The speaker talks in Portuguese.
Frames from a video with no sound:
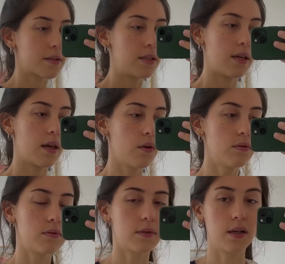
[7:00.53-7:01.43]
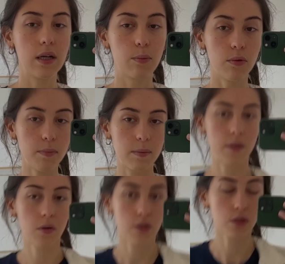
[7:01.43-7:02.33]
que eu amo.
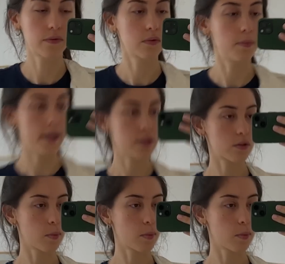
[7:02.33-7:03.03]
Primeiro que eu acho que eu fico bem de azul